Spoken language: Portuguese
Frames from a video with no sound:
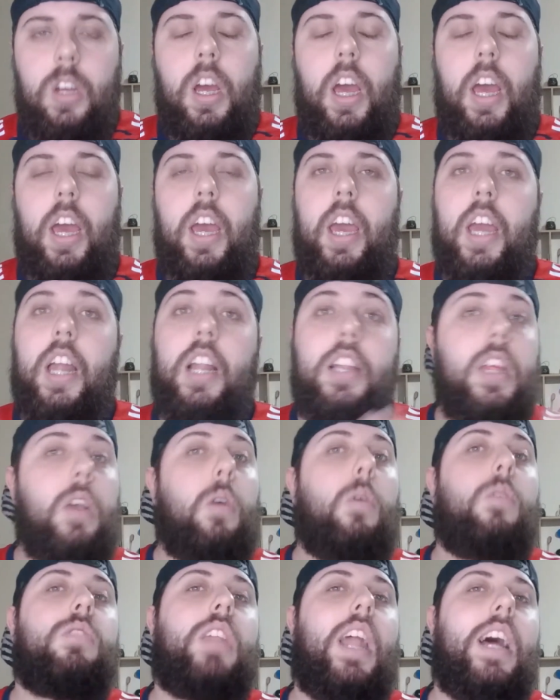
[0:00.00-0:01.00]
É, ele tem
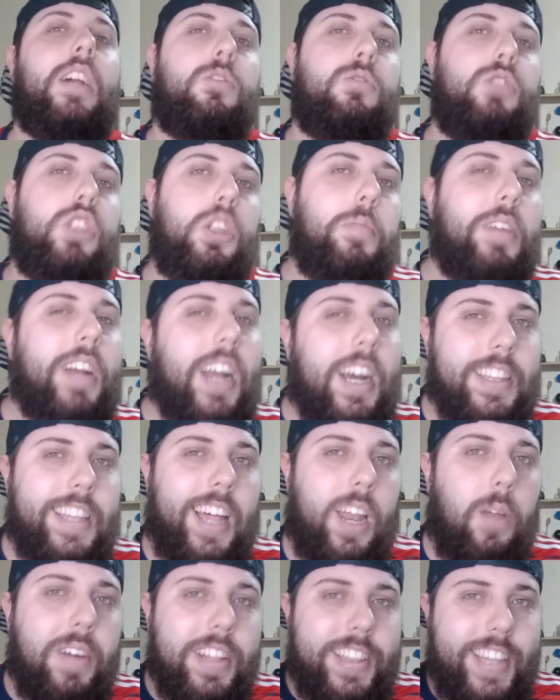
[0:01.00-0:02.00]
contrato com o time
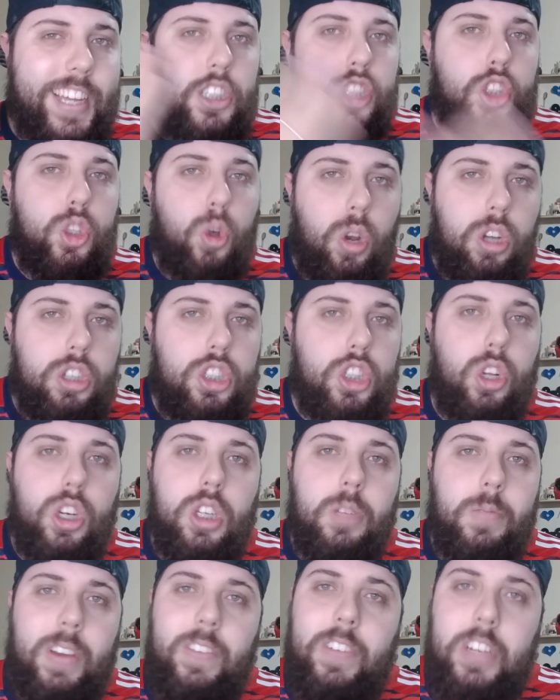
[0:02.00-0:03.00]
catalão até julho de
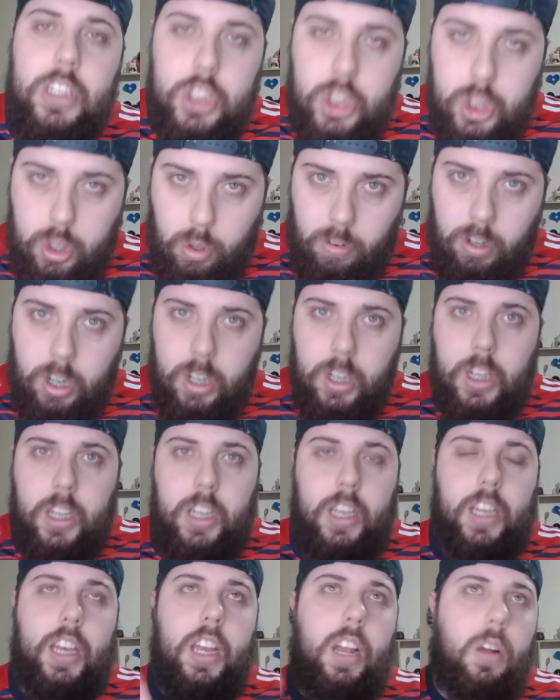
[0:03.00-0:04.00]
2021
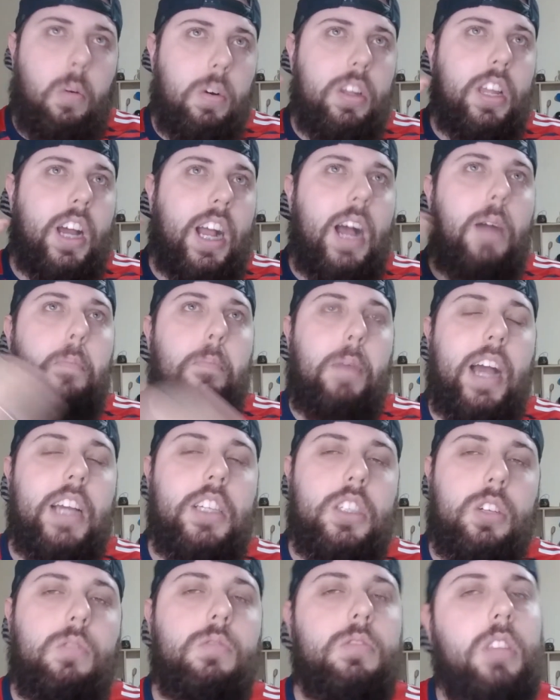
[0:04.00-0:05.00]
e quando acabar
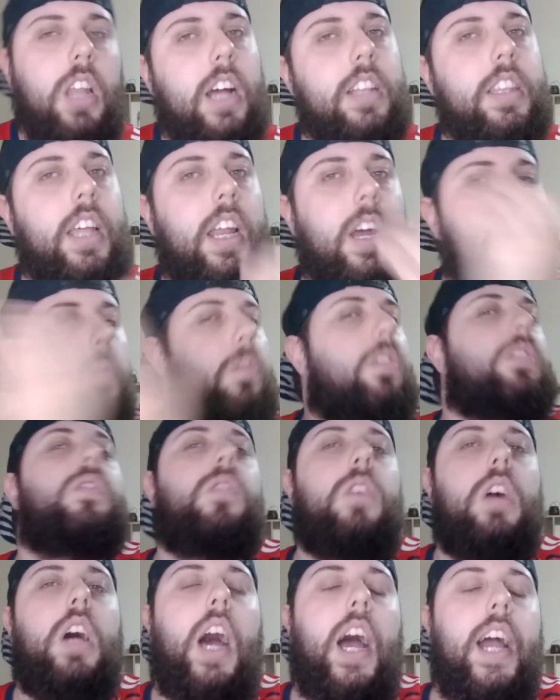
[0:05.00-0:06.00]
esse contrato era
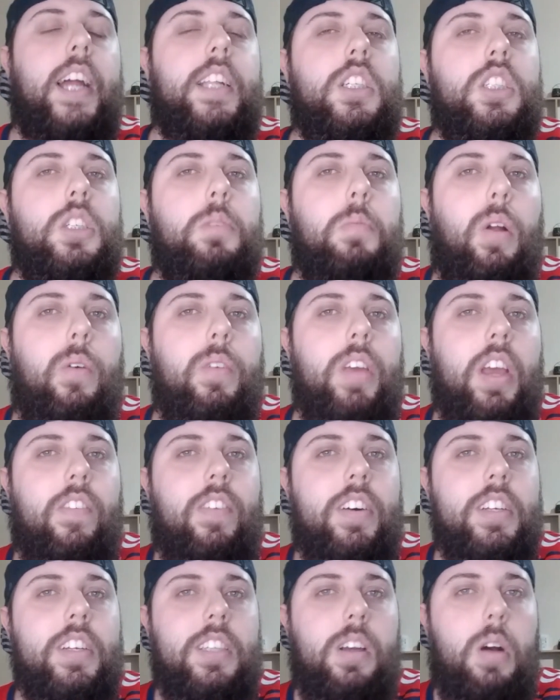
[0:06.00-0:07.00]
quando a Inter de Milão ia fazer